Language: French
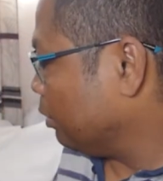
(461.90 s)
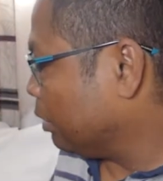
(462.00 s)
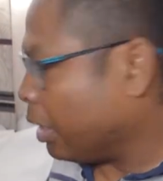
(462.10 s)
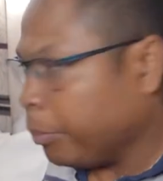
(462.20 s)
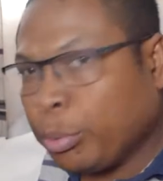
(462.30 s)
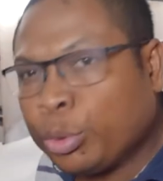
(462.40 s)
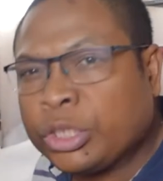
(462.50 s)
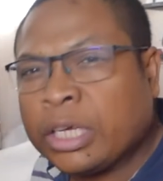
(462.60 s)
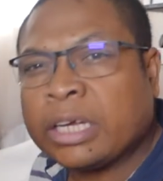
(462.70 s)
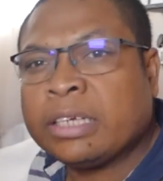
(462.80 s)
un peu
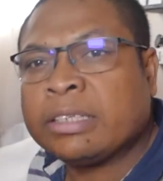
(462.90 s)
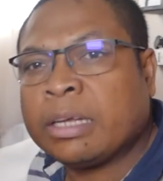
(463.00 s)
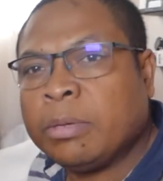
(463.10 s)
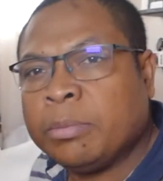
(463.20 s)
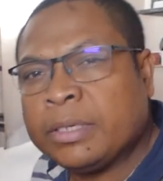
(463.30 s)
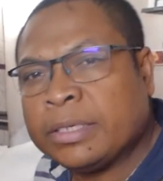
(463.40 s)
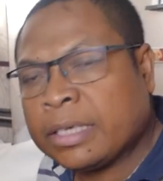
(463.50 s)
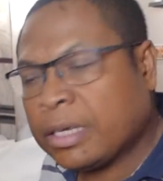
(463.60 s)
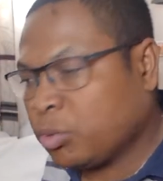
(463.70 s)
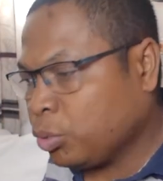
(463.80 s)
cher les tables de
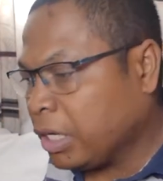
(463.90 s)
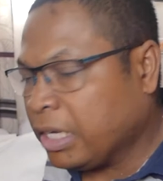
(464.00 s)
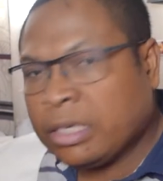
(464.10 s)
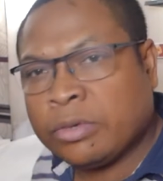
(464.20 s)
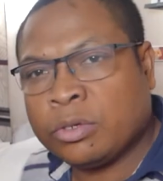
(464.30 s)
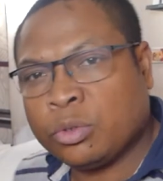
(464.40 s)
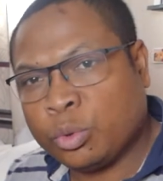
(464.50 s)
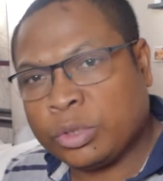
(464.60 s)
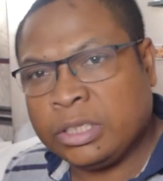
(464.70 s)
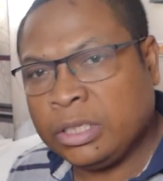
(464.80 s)
mixage où il y a les
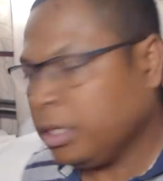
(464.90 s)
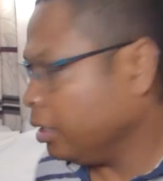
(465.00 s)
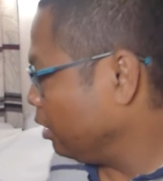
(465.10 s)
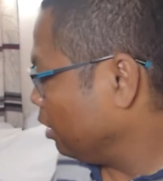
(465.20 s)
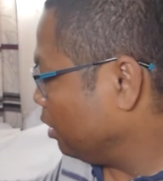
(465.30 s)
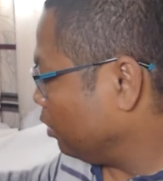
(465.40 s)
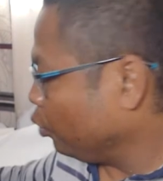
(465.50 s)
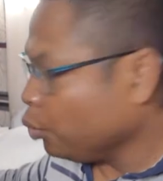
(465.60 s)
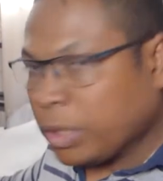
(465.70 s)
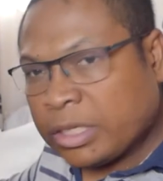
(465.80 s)
sorties
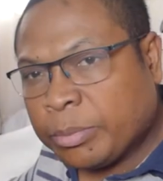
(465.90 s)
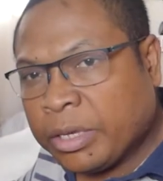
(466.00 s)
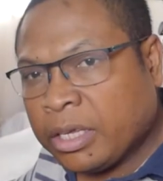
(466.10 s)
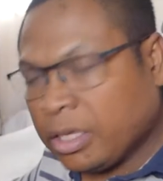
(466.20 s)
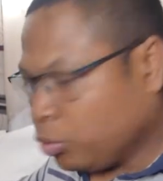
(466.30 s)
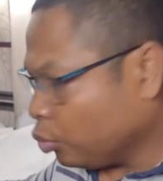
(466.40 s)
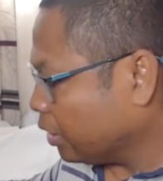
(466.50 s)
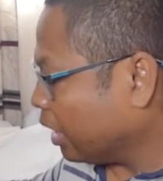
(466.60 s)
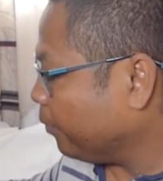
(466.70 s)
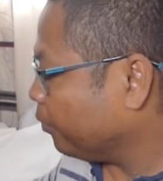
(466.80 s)
USB et tout
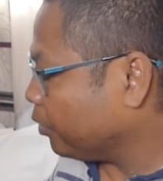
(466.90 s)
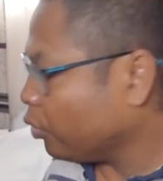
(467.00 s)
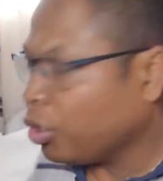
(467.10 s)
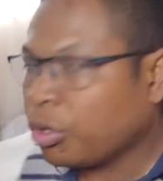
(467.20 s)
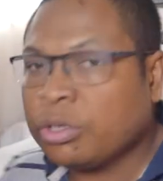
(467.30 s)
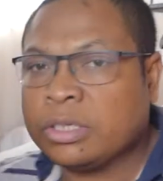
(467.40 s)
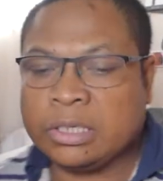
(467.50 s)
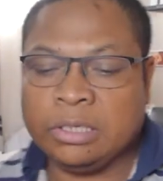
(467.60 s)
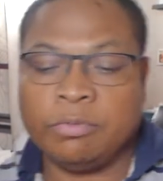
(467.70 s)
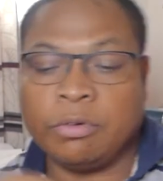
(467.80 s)
ça. Donc, ce
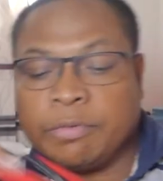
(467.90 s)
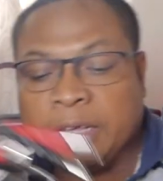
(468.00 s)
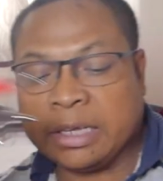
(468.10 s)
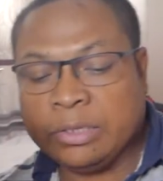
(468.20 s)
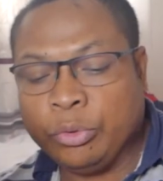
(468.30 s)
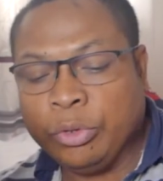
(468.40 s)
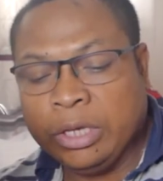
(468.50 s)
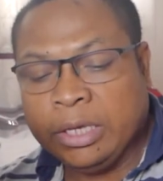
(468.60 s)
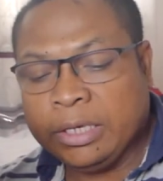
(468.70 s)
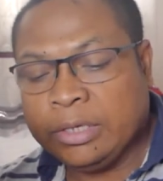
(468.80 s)
qu'ils vont faire, de
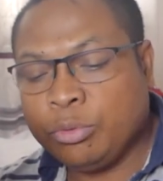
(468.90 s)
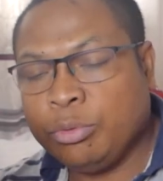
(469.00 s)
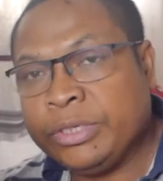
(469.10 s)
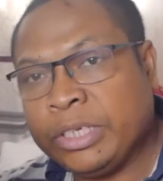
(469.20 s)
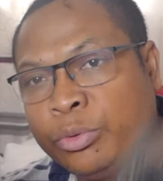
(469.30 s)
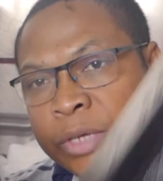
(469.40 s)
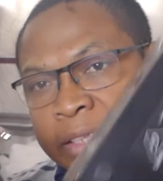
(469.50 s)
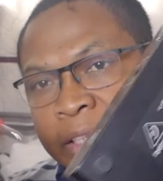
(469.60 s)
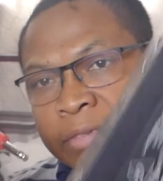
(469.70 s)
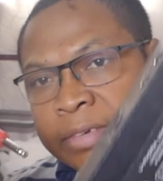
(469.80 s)
utiliser une
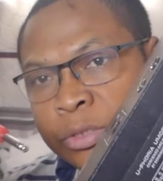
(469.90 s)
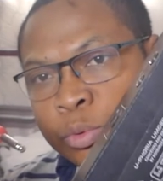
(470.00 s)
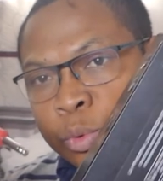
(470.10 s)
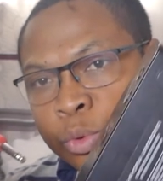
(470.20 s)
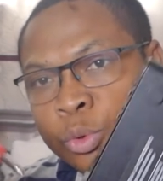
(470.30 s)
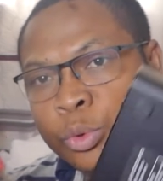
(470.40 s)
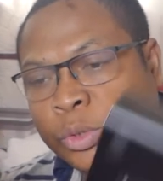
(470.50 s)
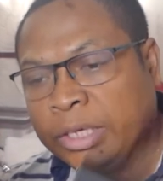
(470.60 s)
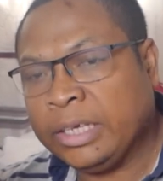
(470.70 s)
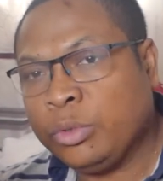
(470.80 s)
interface
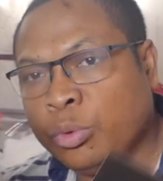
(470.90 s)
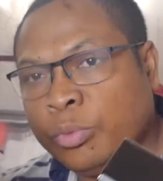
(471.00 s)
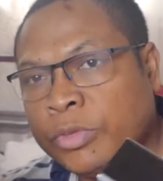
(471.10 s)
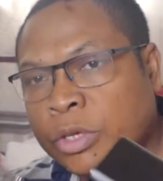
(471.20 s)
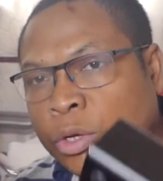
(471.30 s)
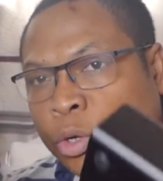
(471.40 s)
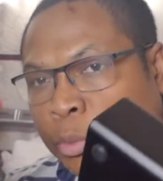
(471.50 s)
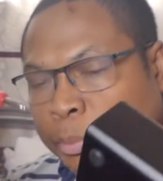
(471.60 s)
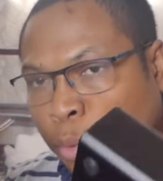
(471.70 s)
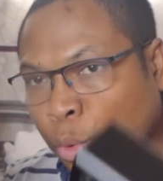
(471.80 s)
audio et de
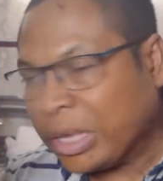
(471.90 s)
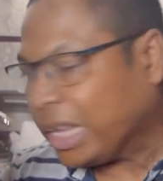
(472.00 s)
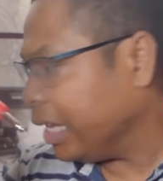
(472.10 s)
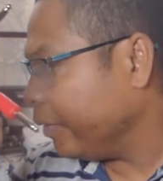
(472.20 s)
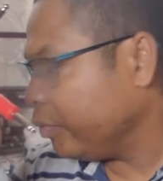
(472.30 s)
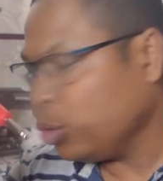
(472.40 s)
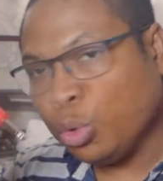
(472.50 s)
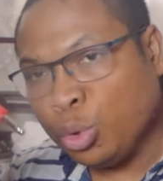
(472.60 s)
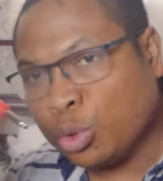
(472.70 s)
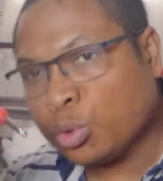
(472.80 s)
bloquer
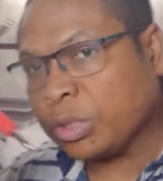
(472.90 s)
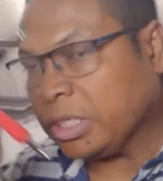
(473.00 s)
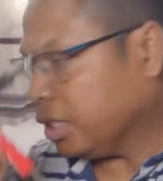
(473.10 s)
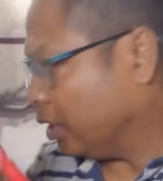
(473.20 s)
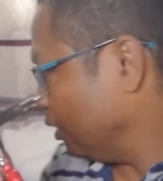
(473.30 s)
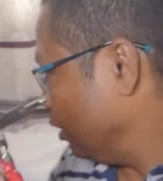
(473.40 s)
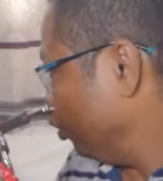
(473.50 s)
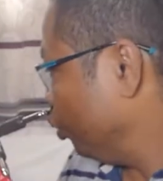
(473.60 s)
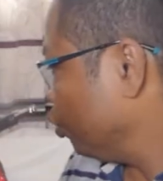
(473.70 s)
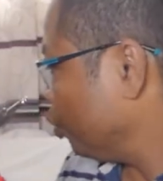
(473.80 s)
deux sorties.
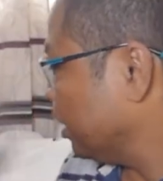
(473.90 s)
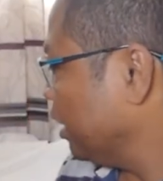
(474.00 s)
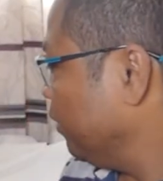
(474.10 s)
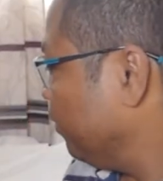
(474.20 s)
Deux sorties